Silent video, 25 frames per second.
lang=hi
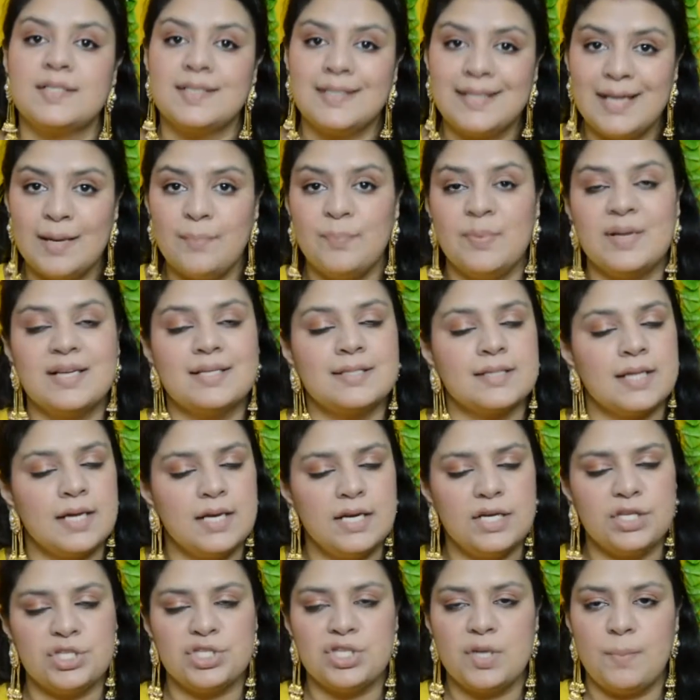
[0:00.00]
स्लिप इसके
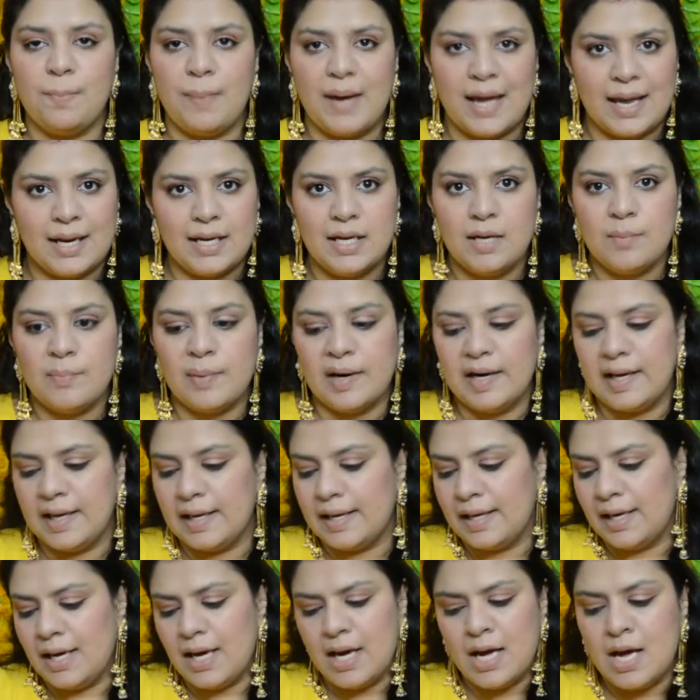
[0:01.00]
नीचे पहननी
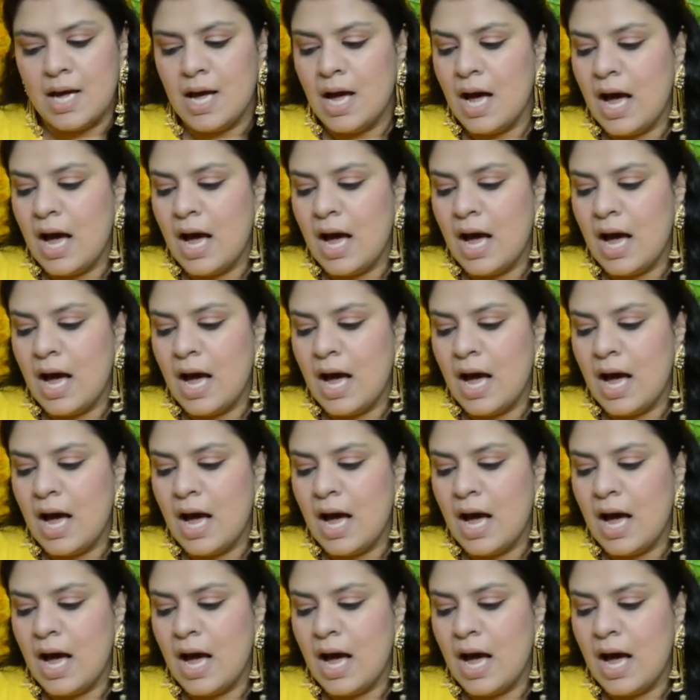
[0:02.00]
पड़ेगी